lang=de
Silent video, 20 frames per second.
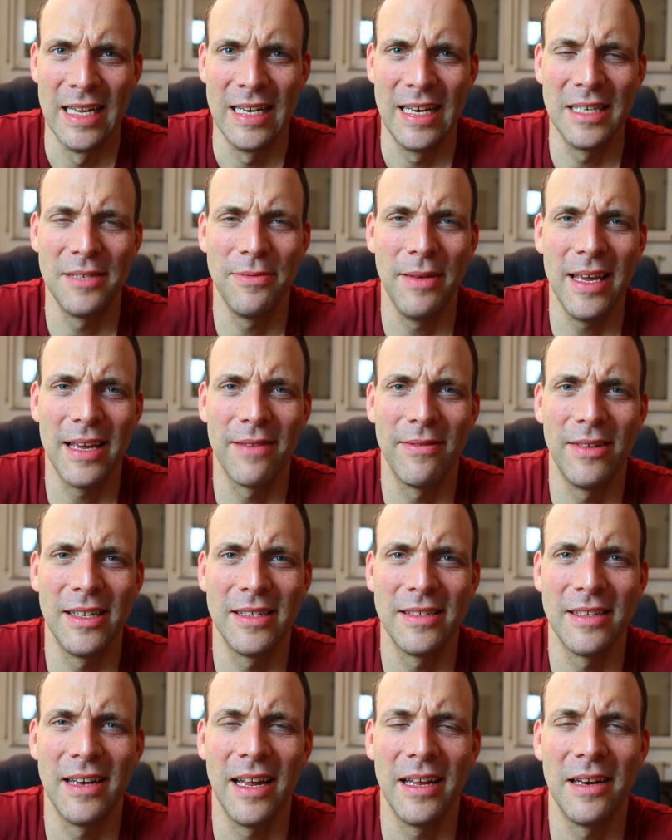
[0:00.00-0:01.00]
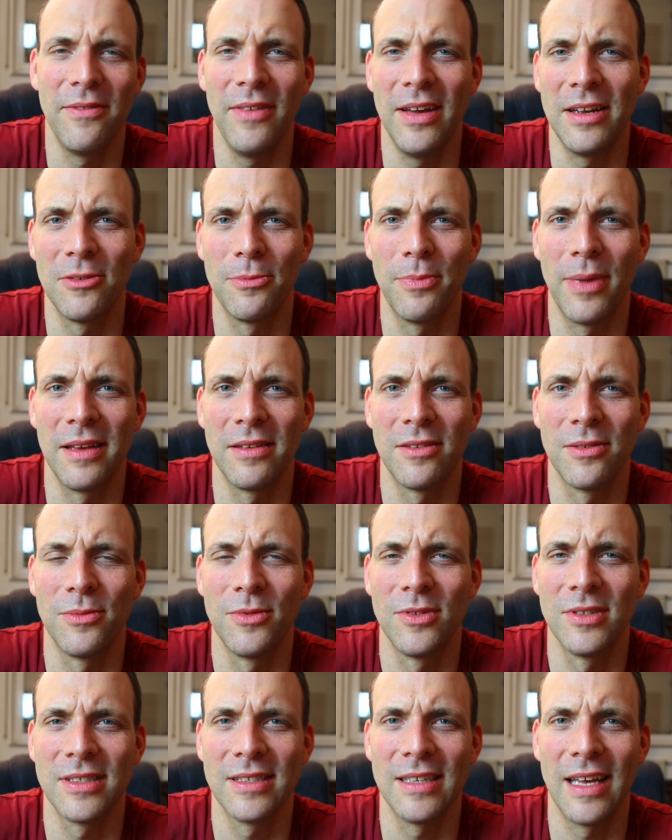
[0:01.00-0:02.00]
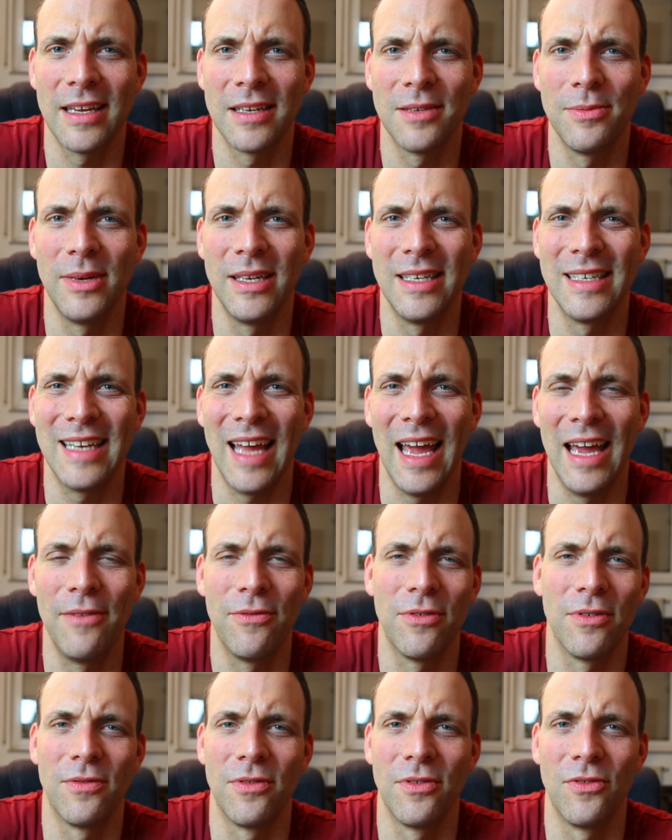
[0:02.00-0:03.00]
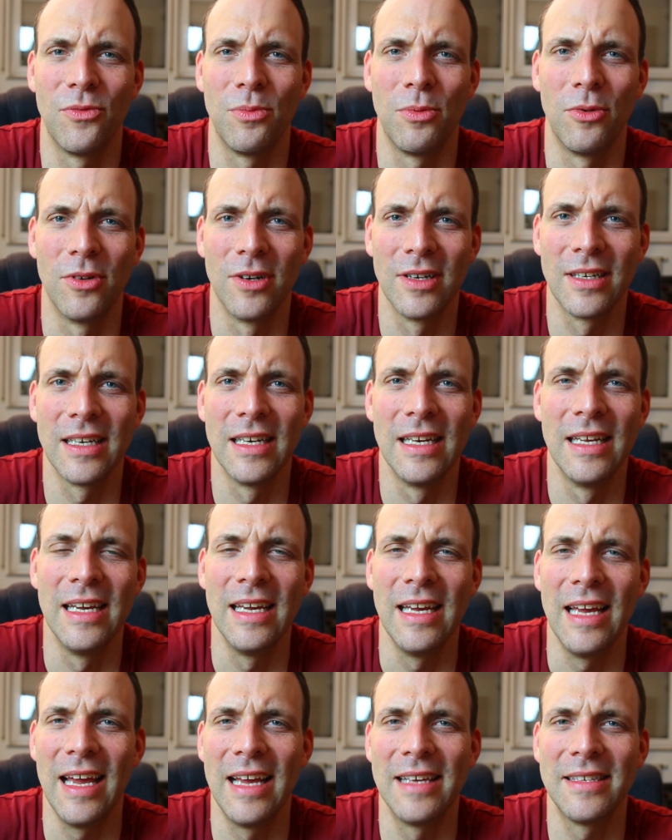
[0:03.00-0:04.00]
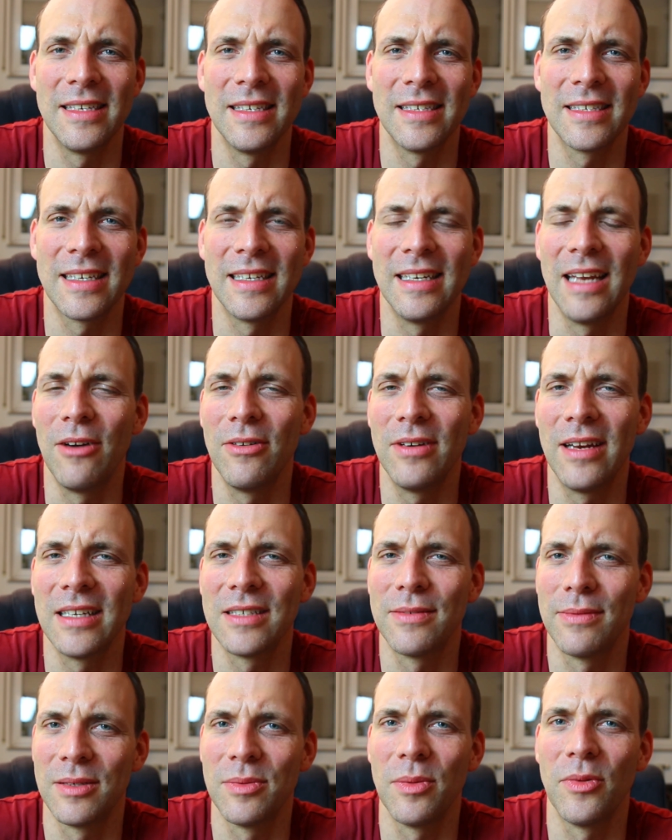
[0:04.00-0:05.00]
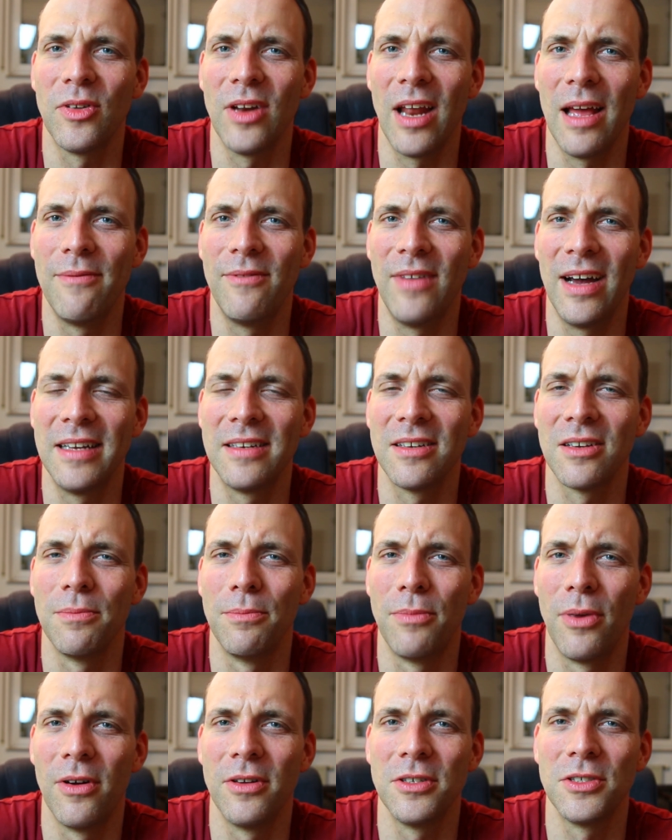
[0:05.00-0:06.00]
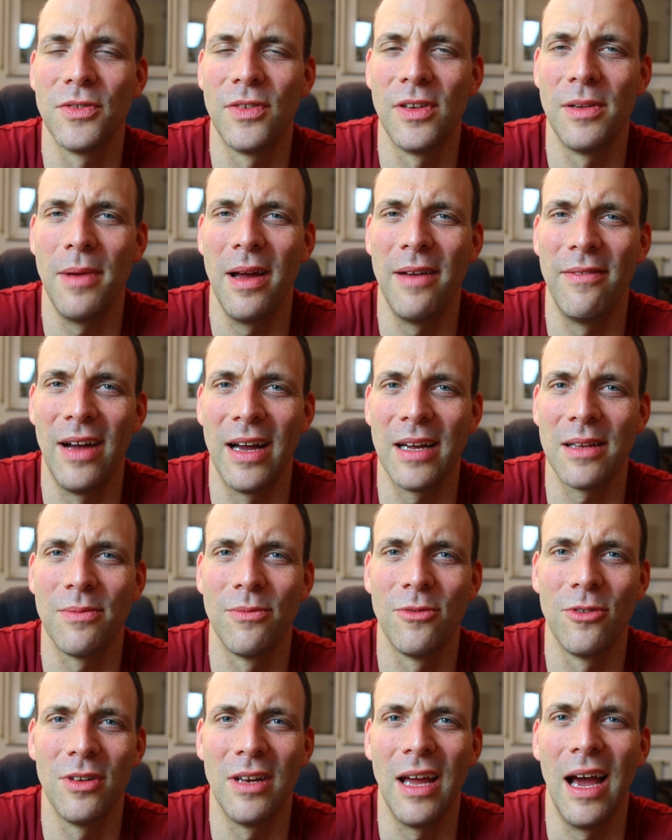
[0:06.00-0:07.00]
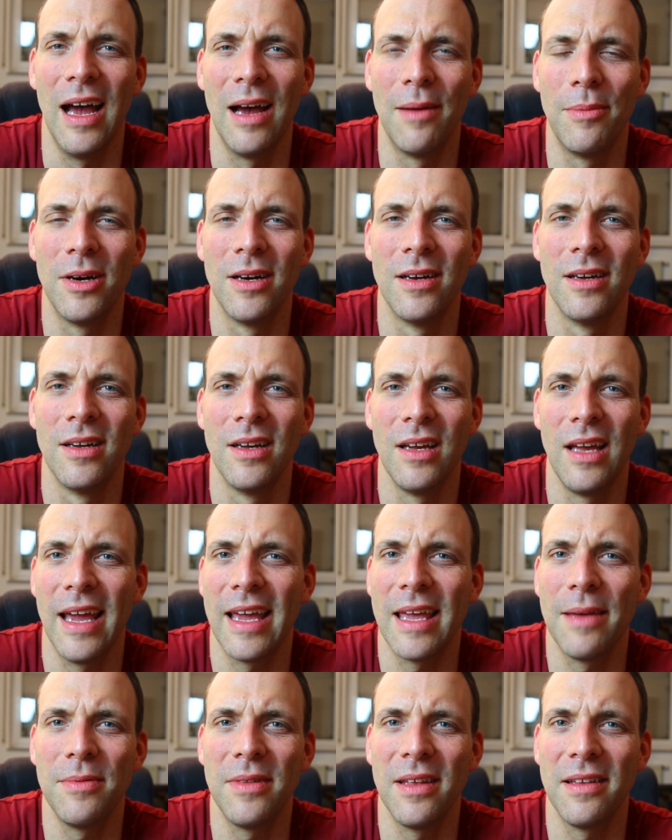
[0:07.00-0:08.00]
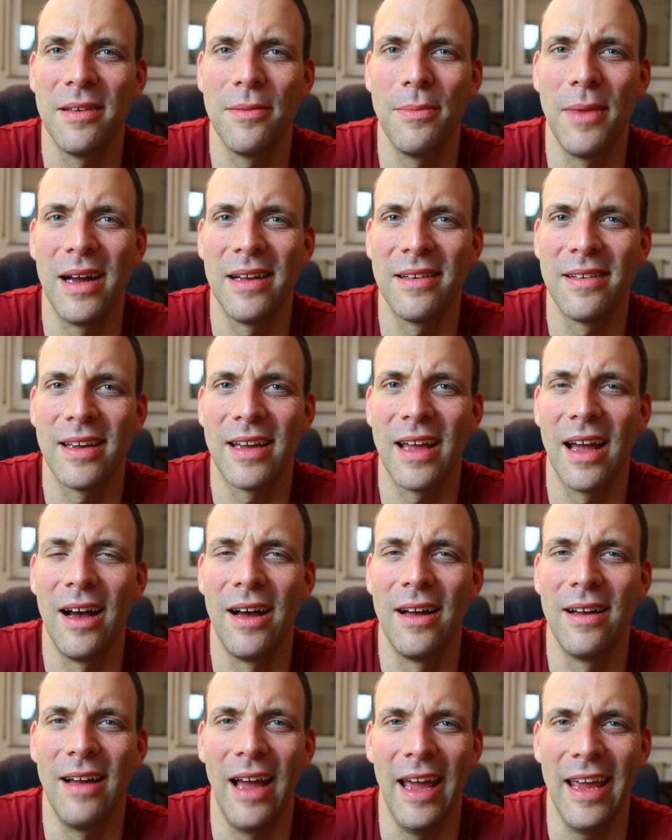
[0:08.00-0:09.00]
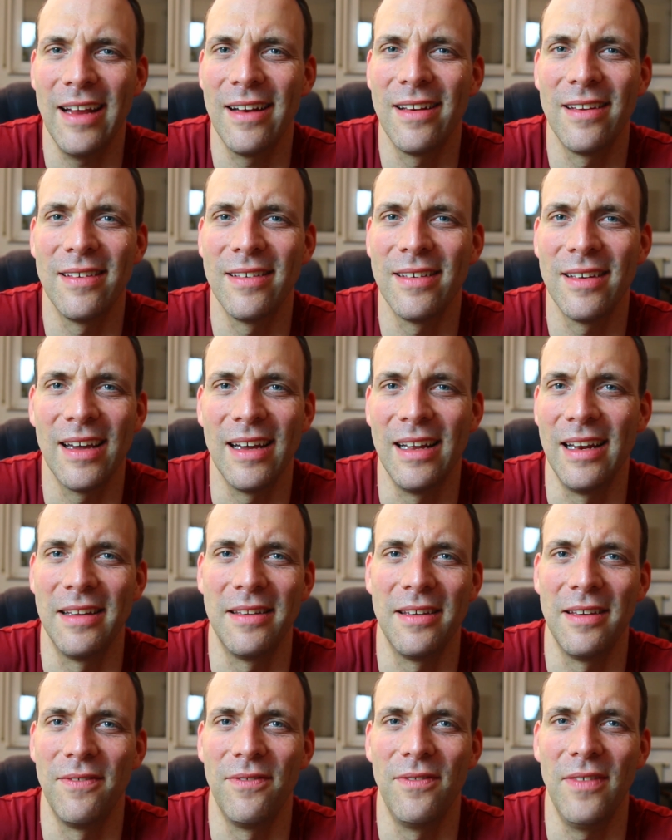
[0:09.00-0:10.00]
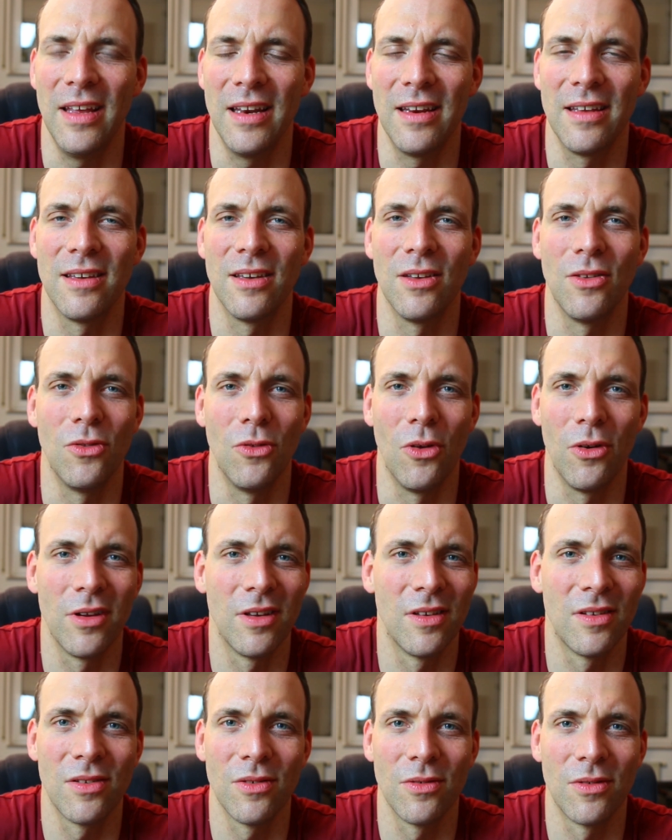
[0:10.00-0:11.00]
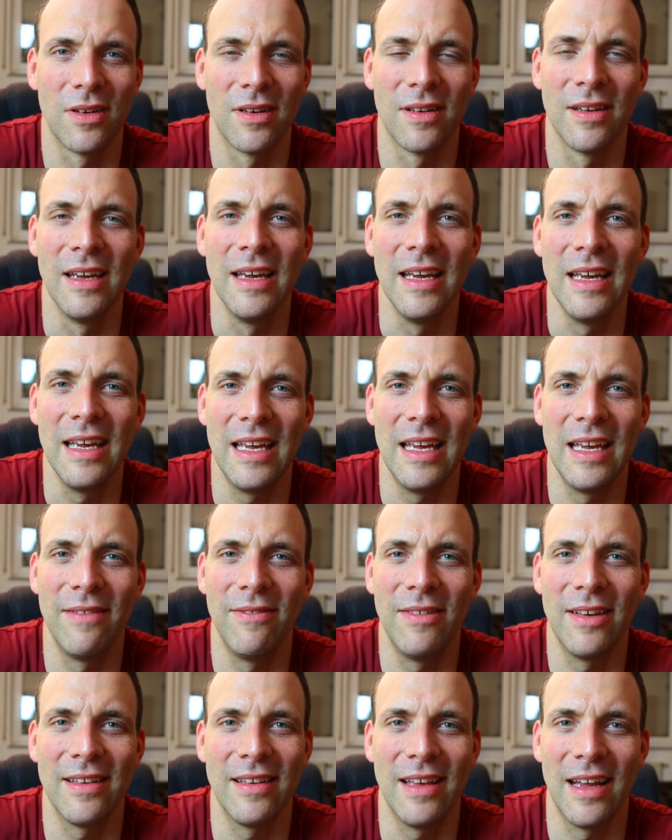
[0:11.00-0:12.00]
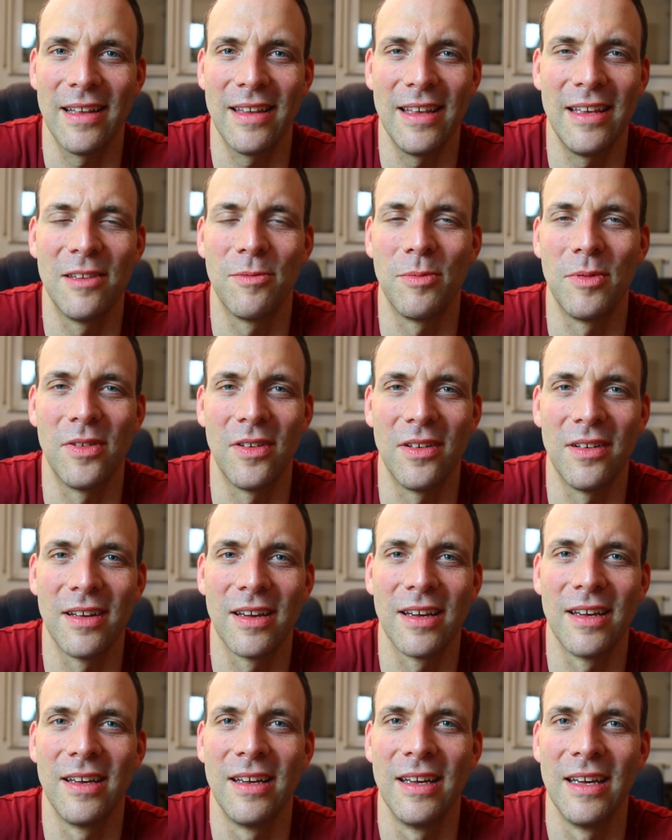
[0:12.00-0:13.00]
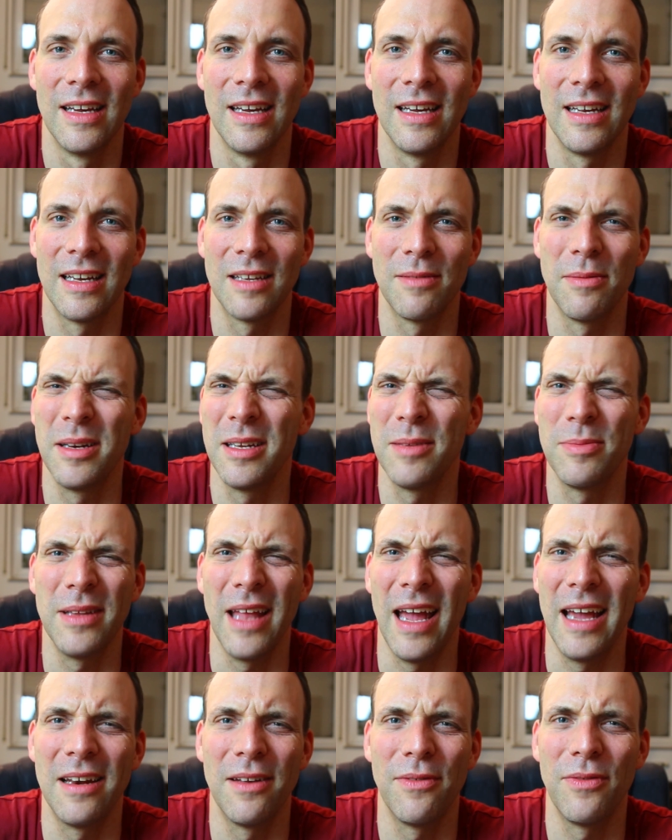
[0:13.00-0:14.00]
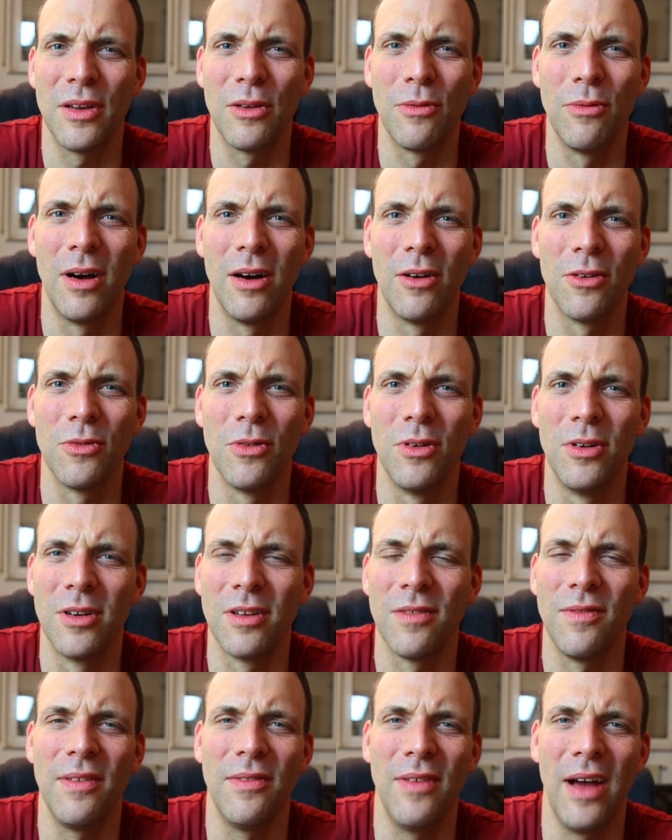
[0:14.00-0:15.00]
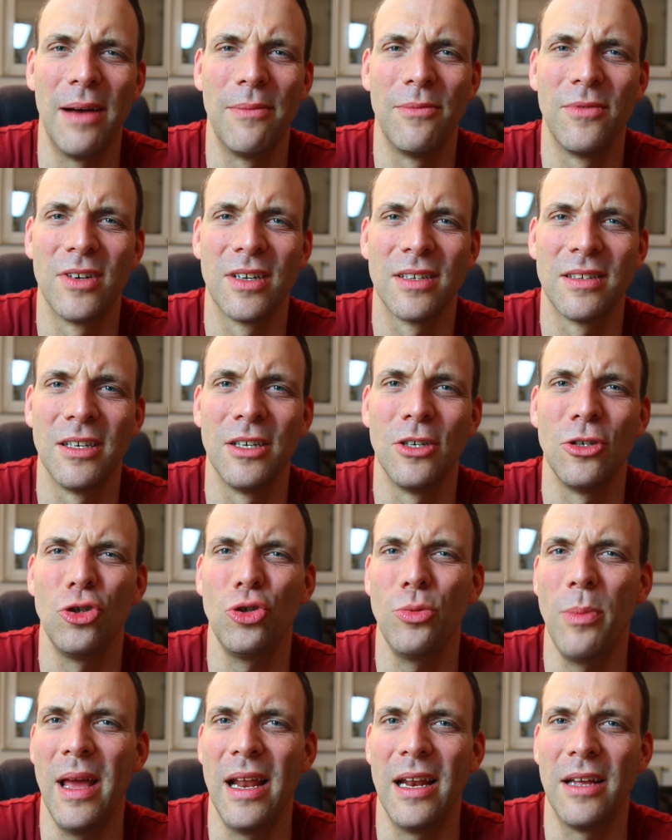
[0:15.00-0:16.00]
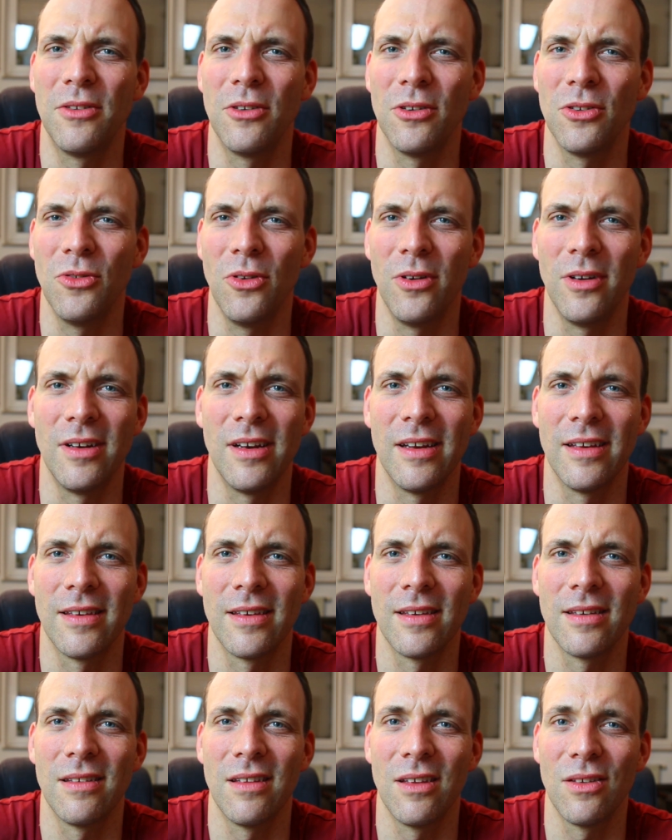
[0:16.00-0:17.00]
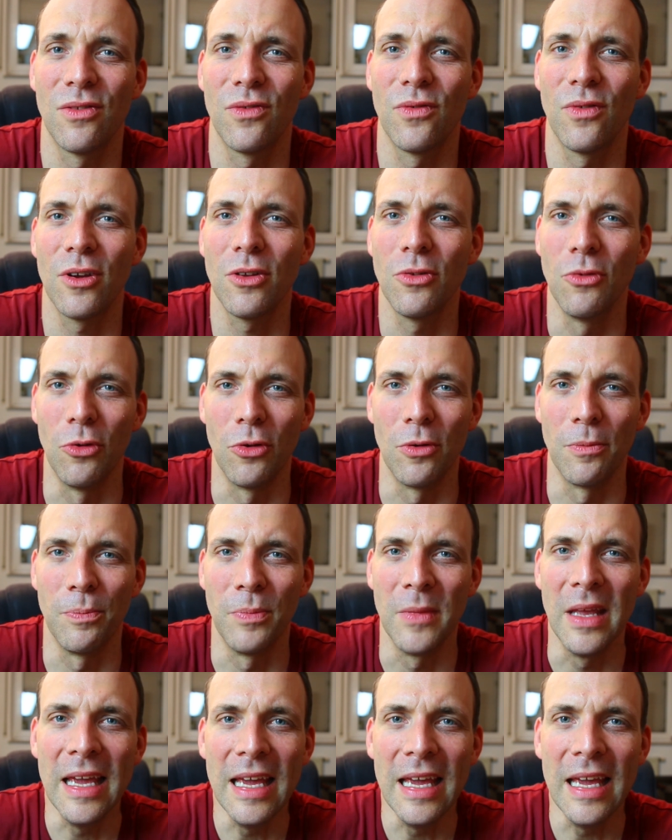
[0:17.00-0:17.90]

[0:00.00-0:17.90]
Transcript: Deswegen, wenn ich es in eine Wertung pressen muss, sage ich mal drei von fünf mm. Punkten. Es ist genau das, was man von einem weiteren Purge-Film erwarten würde, aber ergibt der Thematik eigentlich relativ wenig Neues und wie gesagt, insbesondere, dass man nicht mit einer Figur auch nur irgendwie warm wird, schmälert doch deutlich das Vergnügen.